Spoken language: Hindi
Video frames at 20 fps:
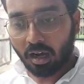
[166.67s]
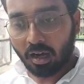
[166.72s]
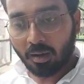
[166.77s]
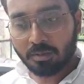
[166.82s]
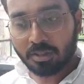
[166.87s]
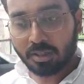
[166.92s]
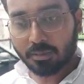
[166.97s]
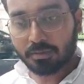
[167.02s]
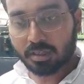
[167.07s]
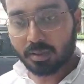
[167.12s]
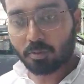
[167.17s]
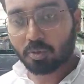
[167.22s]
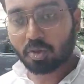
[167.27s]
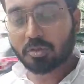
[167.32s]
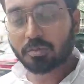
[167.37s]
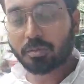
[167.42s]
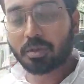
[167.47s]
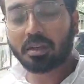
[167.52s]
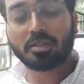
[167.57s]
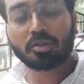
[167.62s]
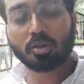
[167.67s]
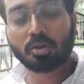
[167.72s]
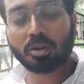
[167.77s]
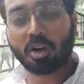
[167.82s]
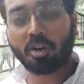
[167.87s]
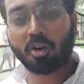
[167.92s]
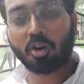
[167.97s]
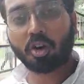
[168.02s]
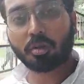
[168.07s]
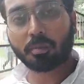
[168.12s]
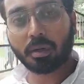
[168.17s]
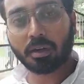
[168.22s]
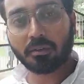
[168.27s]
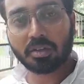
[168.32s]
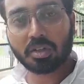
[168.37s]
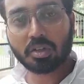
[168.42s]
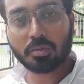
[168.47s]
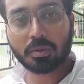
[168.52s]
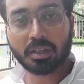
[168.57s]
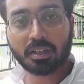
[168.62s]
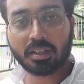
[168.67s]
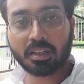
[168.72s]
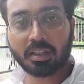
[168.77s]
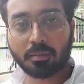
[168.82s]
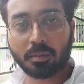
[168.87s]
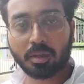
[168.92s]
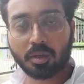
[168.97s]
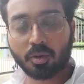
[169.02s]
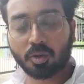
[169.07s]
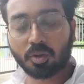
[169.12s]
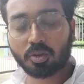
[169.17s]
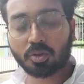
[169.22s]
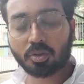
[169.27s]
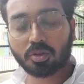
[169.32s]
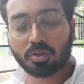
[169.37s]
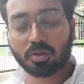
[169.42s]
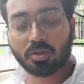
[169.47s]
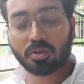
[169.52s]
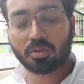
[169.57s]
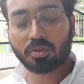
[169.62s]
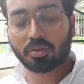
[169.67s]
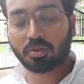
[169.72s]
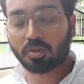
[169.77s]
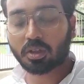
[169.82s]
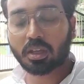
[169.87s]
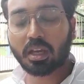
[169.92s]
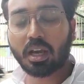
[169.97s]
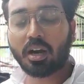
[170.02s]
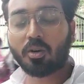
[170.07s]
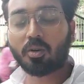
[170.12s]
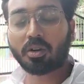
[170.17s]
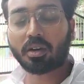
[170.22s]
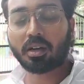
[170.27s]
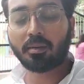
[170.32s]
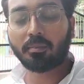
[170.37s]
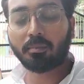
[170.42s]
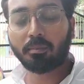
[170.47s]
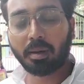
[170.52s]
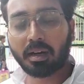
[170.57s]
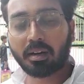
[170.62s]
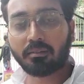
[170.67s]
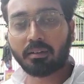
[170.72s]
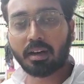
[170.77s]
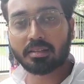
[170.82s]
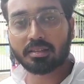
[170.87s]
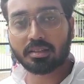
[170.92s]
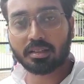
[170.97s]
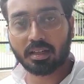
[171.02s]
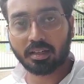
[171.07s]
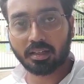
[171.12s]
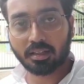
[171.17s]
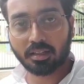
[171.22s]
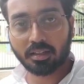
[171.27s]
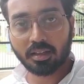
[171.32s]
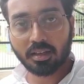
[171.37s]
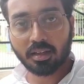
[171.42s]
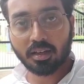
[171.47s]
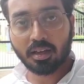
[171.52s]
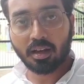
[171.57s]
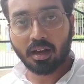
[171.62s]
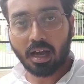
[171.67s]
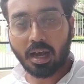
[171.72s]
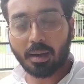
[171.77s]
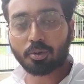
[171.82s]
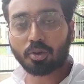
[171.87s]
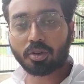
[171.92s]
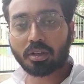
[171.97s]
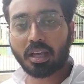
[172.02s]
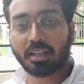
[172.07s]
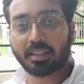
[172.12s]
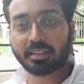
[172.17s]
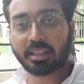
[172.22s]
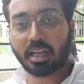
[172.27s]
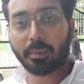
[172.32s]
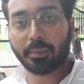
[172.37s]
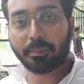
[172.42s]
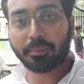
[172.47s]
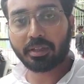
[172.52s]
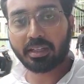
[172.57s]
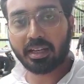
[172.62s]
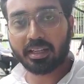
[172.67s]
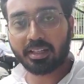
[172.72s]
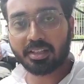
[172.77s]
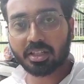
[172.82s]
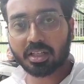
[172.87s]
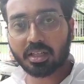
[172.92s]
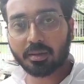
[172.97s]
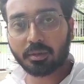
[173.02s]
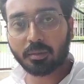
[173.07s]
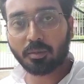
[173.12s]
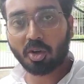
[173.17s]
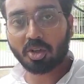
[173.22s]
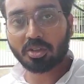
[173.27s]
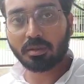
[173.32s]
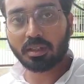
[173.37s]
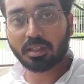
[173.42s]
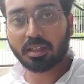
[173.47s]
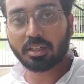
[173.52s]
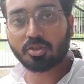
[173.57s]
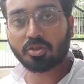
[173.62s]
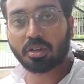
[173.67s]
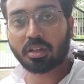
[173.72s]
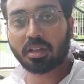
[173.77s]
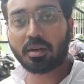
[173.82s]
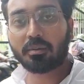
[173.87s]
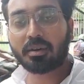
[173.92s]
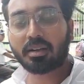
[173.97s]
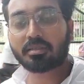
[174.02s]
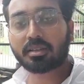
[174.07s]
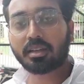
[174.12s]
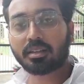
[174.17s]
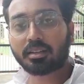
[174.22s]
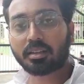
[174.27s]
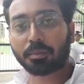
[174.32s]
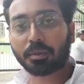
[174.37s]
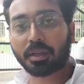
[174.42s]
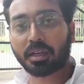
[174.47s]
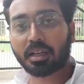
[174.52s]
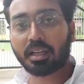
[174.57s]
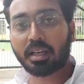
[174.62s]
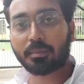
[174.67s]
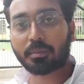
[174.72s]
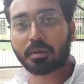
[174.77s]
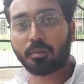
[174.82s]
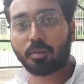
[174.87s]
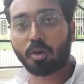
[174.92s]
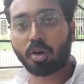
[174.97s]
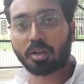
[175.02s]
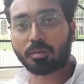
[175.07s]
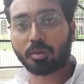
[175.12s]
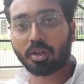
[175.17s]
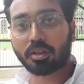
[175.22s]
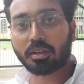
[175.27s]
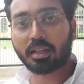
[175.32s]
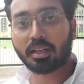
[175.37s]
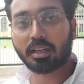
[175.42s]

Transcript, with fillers: अब जब सब कुछ बिक चुका हो और भविष्य भी अधर में हो तो क्या होगा भगवान जाने आपको क्या लगता है आप अपनी राय नीचे कमेंट बॉक्स में लिखें जुड़े रहे हमारे साथ तब तक के लिए आपका बहुत बहुत